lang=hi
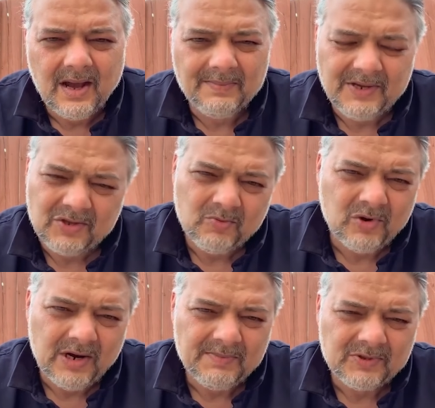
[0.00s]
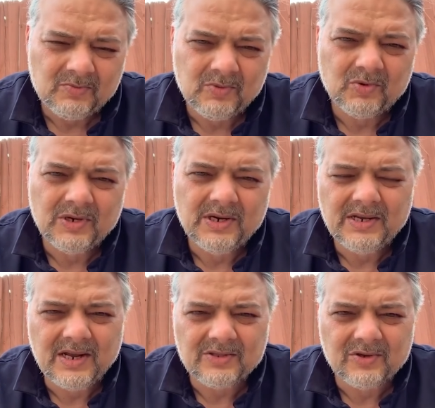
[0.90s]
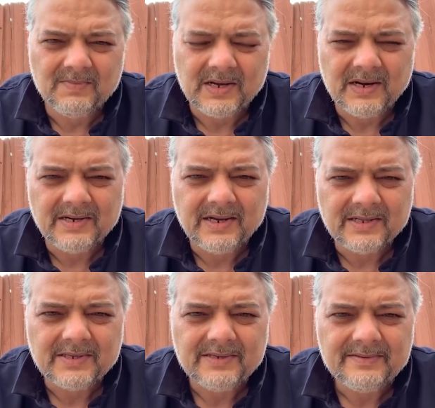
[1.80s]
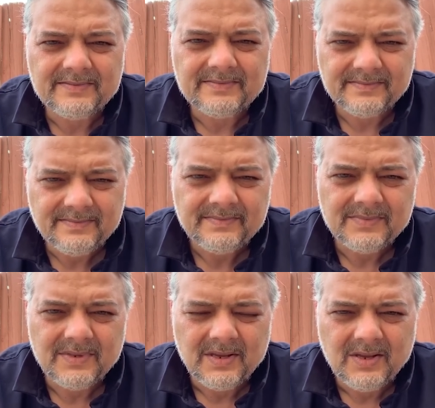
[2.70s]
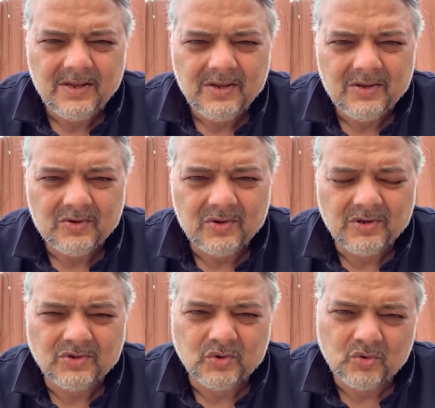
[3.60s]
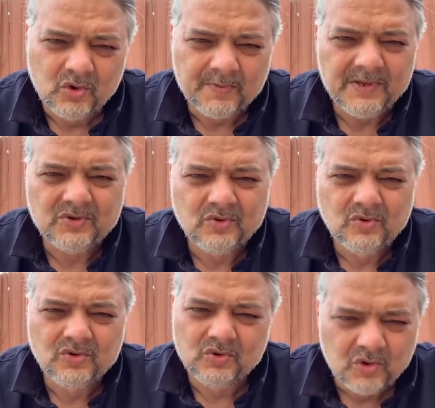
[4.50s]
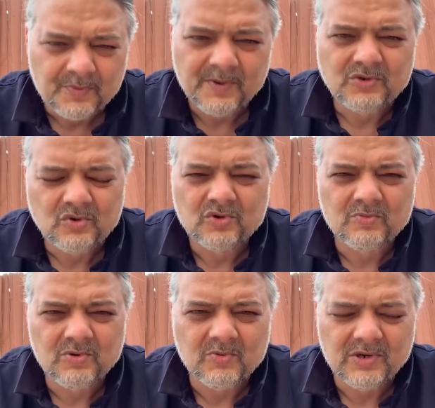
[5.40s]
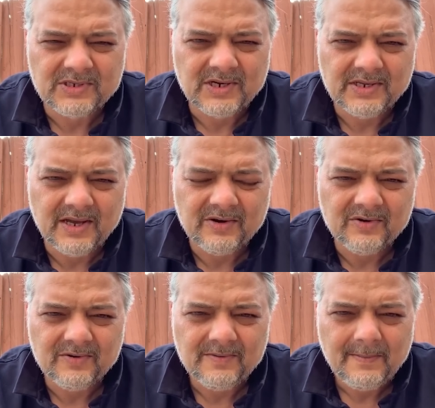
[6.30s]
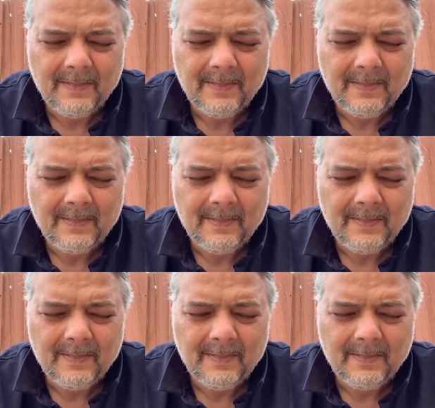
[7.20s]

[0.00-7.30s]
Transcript: अब ये तो बोलना मैं तुम लोग मुर्गी नहीं खाते और बकरा नहीं खाते हुँ? हम्म? क्योंकि झूठ पे झूठ झूठ पे झूठ तुम लोग बोले चले जा रहे हो